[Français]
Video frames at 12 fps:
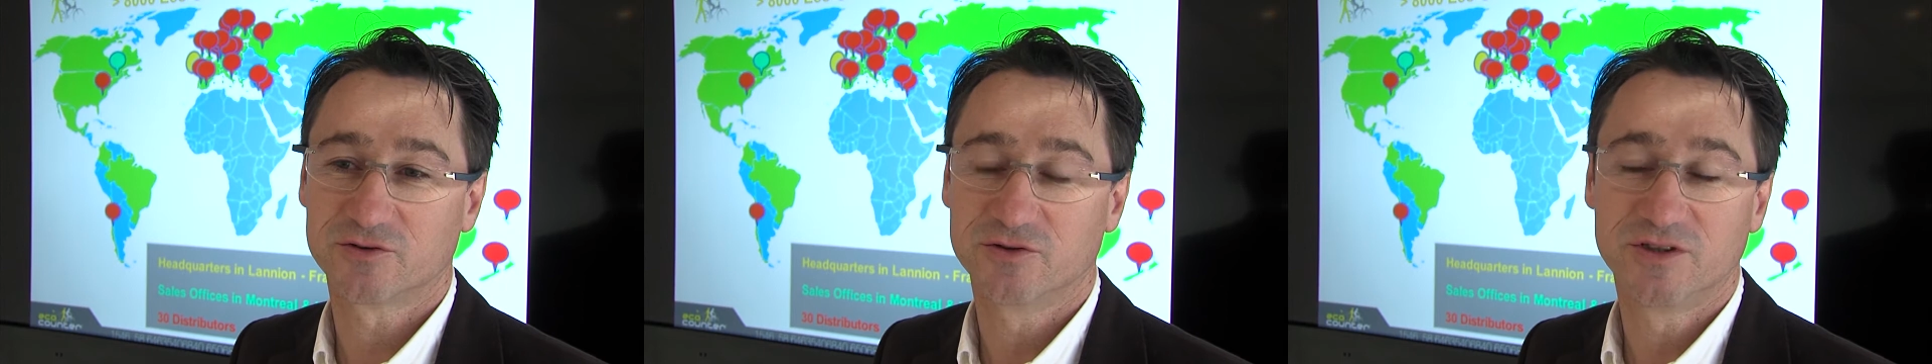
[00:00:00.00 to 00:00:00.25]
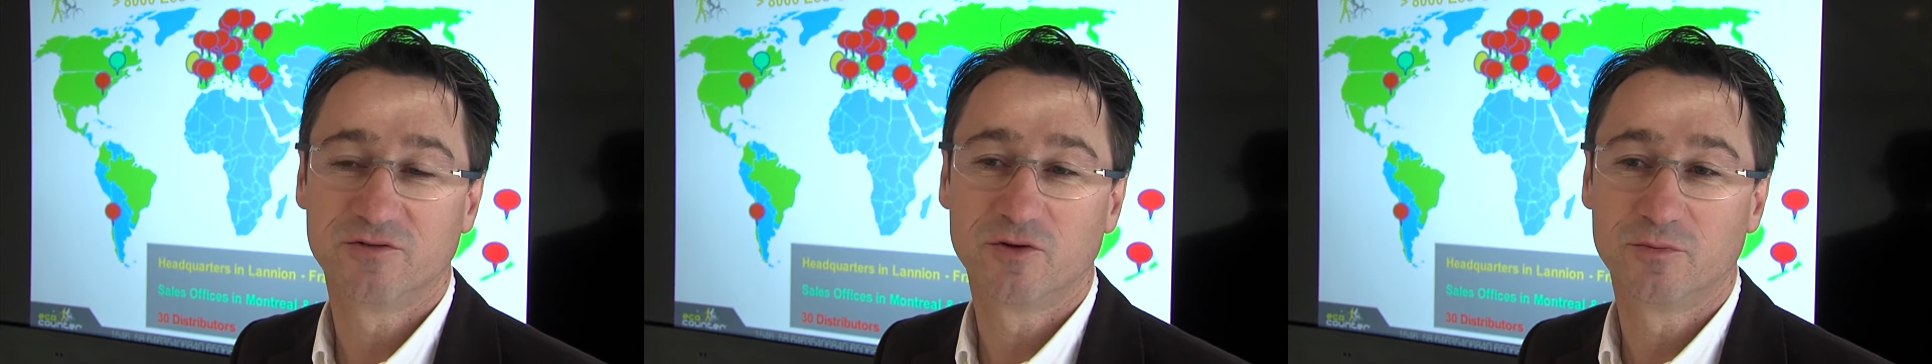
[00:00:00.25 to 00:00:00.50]
de
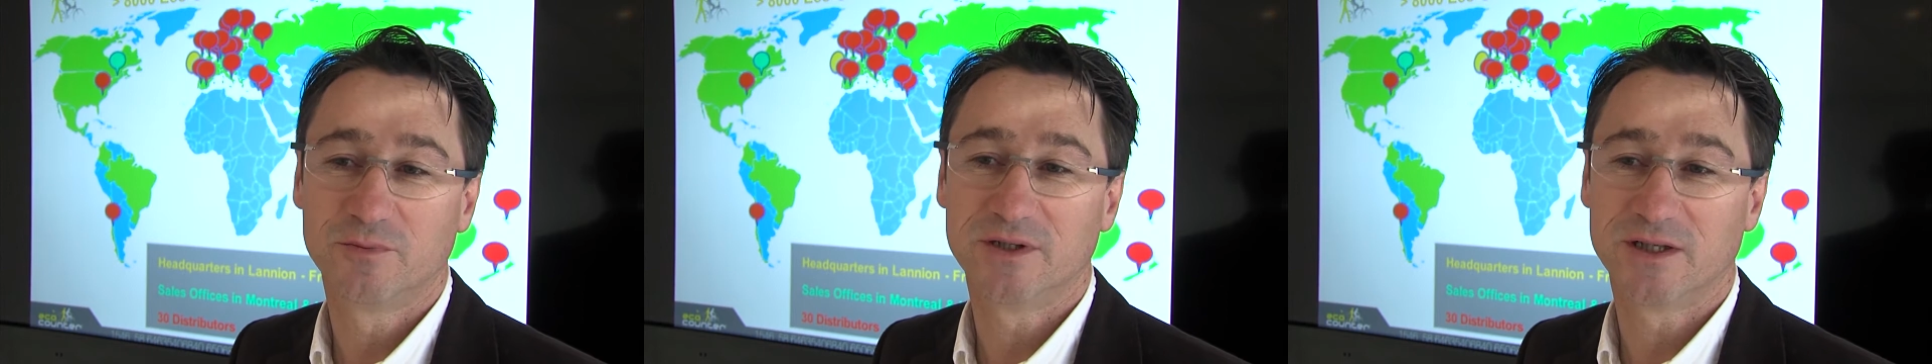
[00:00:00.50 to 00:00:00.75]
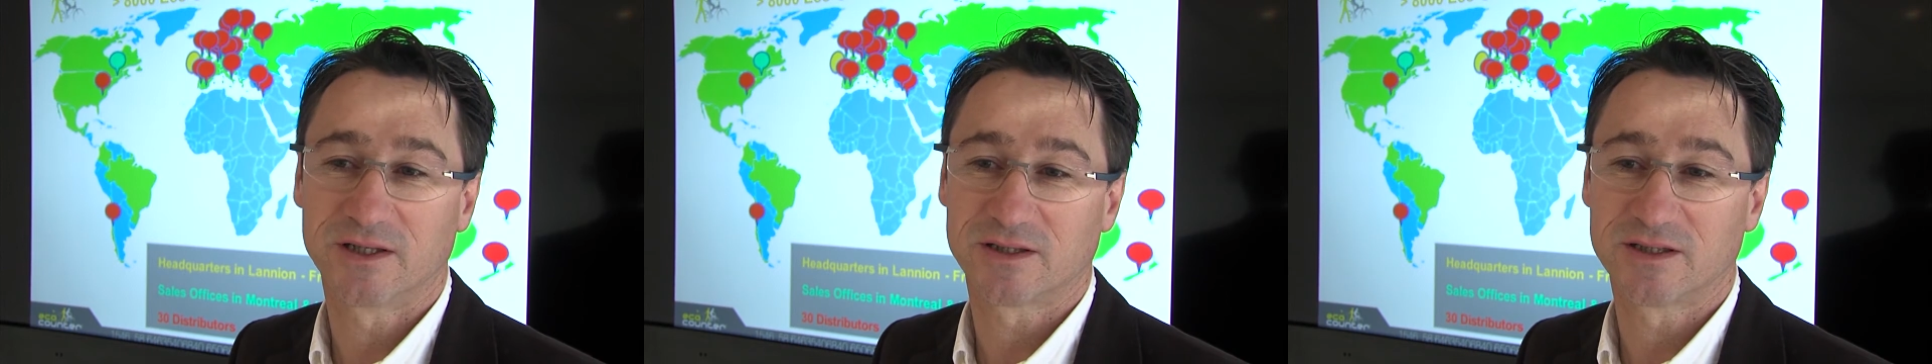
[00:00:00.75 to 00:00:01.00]

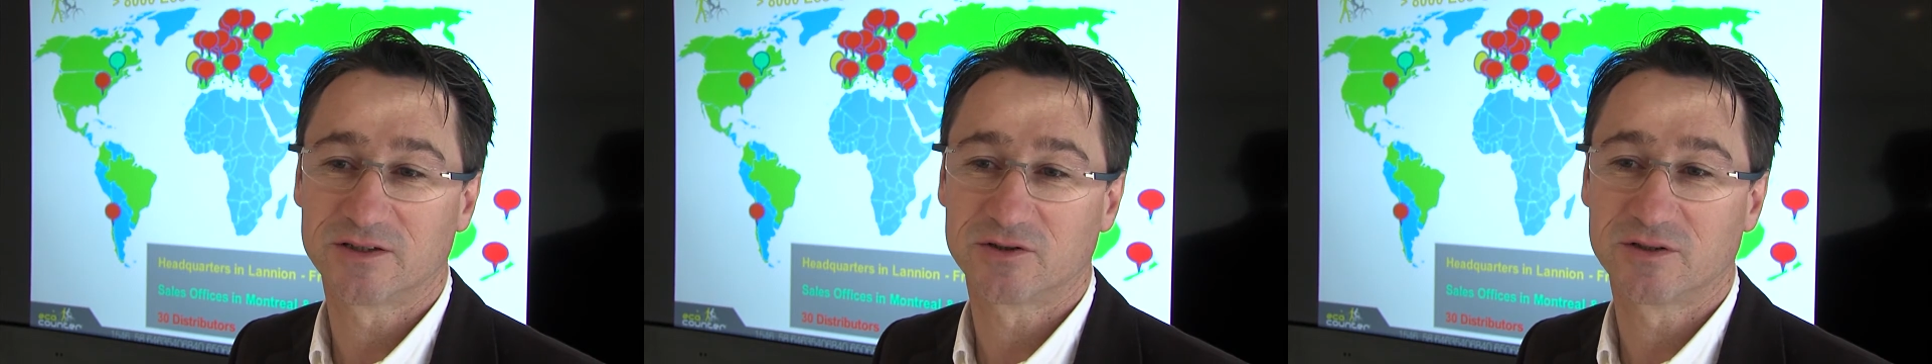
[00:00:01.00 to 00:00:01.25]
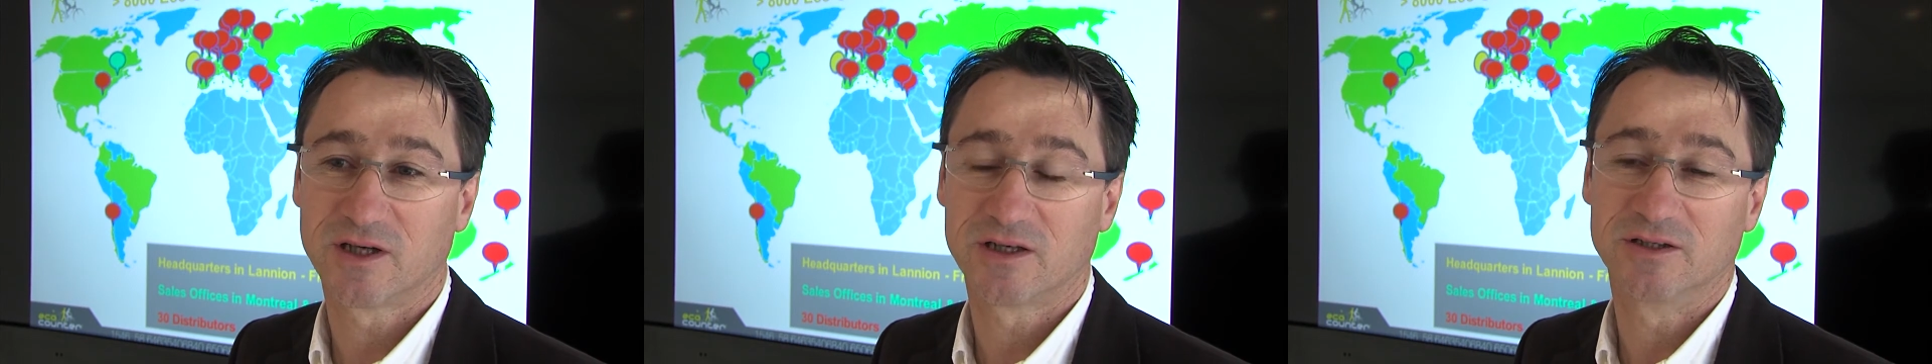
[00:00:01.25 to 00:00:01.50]
développer
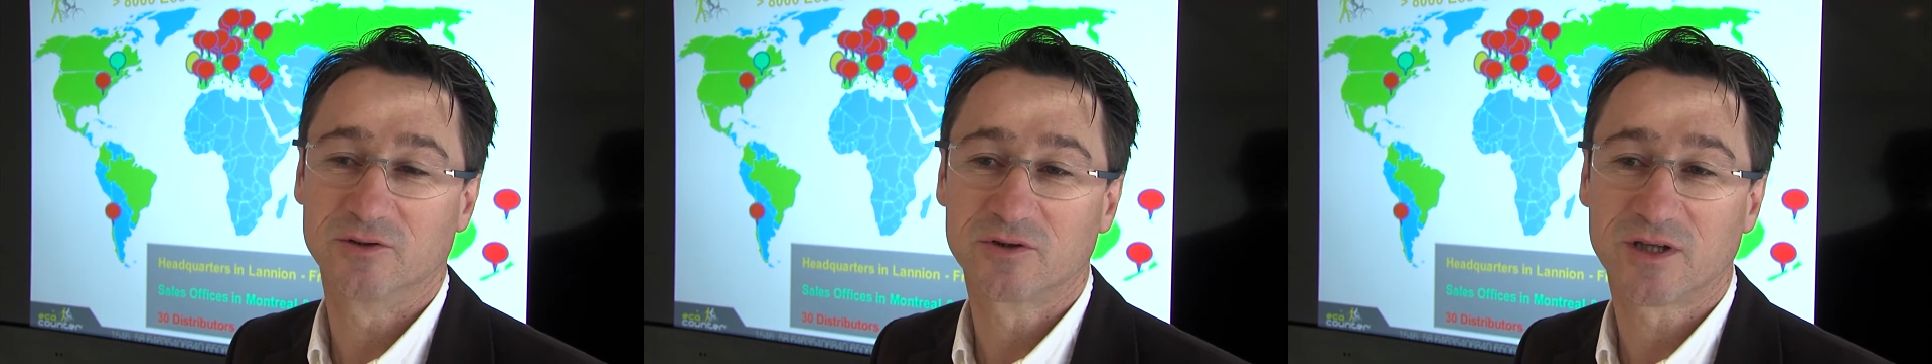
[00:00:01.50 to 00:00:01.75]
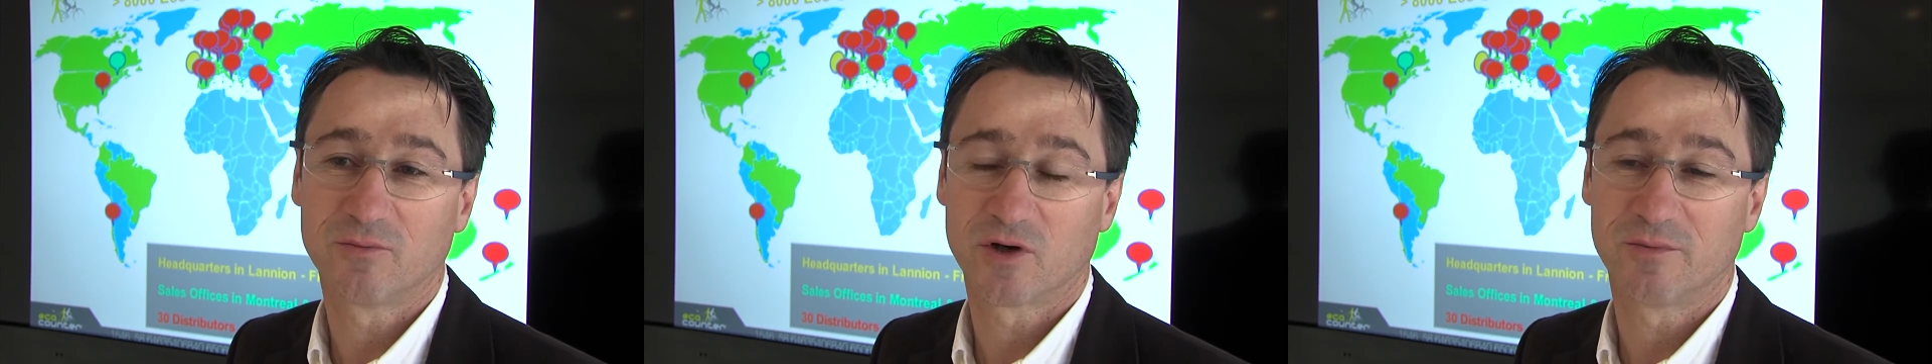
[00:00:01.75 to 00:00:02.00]
l'international et
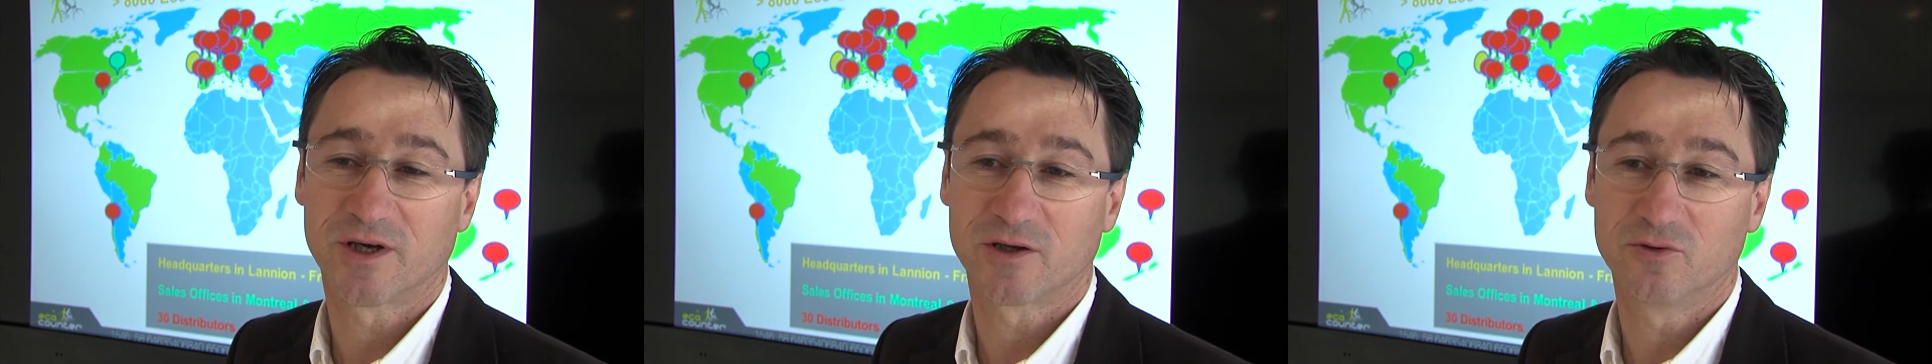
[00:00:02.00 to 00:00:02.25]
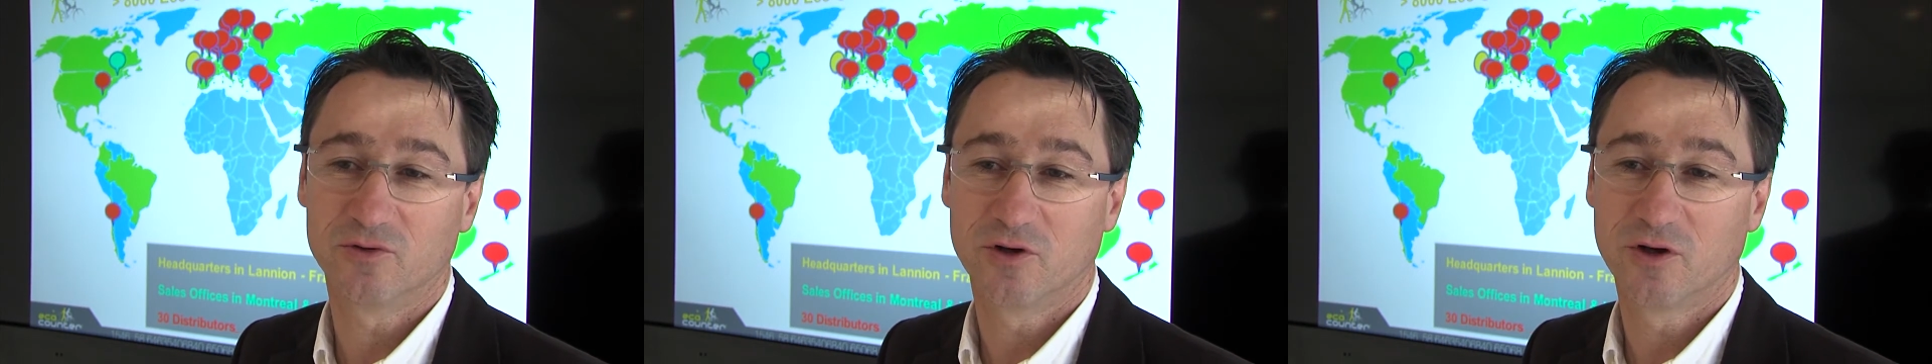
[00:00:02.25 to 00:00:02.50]
notamment l'Amérique
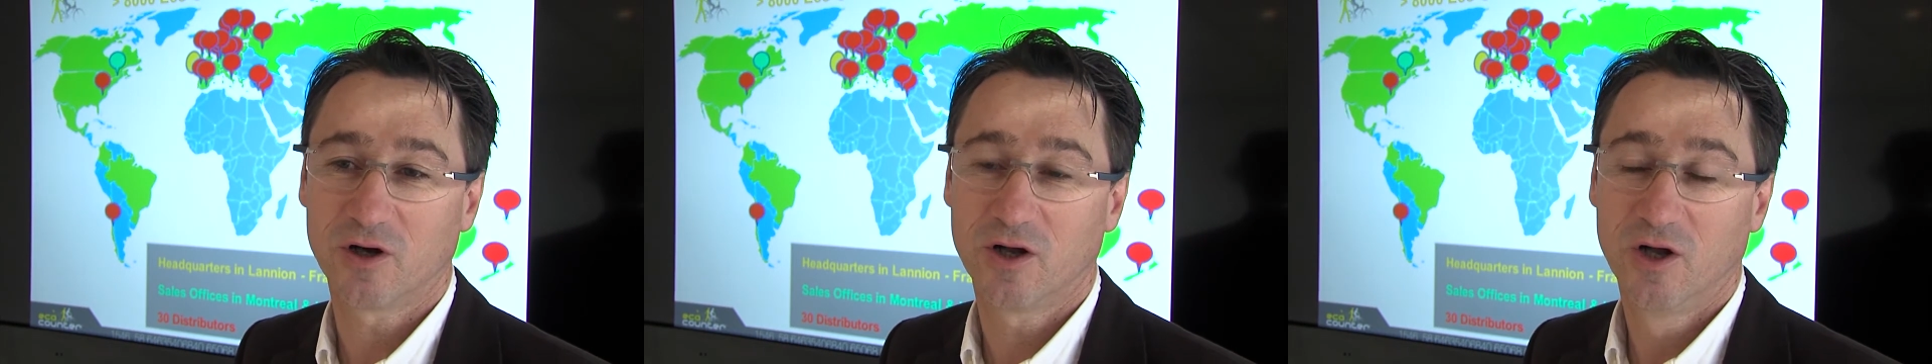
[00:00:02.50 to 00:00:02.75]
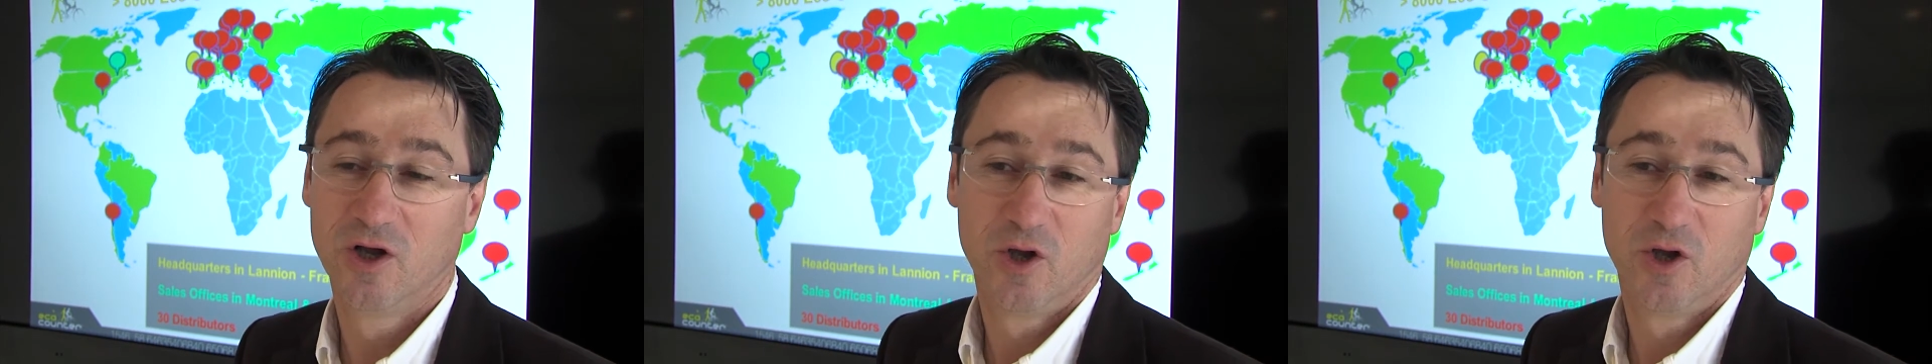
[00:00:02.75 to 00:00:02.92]
du Nord